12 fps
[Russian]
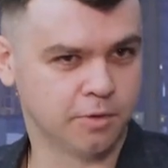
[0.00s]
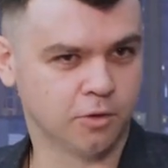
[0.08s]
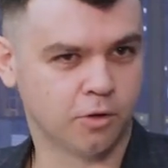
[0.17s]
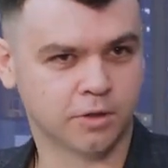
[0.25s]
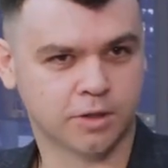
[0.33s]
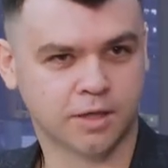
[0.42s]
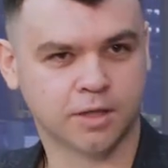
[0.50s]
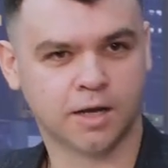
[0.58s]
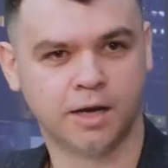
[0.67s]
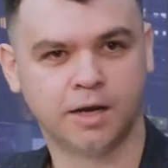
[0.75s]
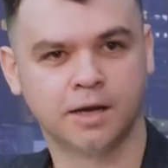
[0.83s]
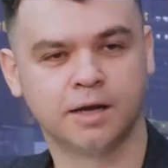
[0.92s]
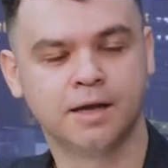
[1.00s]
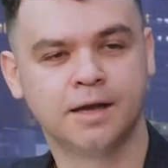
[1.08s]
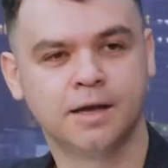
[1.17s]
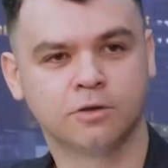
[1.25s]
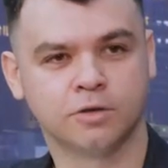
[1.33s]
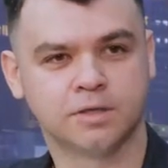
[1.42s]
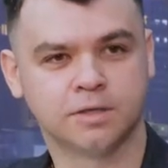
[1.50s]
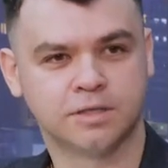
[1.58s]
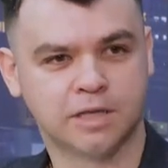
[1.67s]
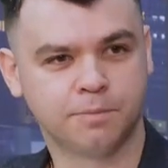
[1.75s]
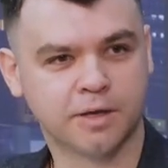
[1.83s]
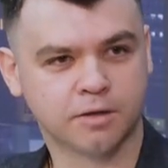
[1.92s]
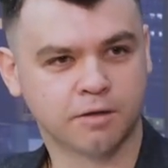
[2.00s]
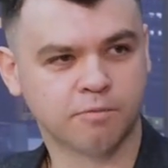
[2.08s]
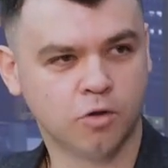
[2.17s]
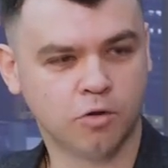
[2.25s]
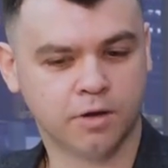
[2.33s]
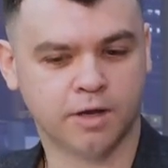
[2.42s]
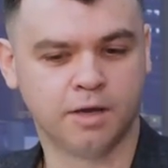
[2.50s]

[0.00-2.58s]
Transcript: белок и так далее. То есть сегментов много,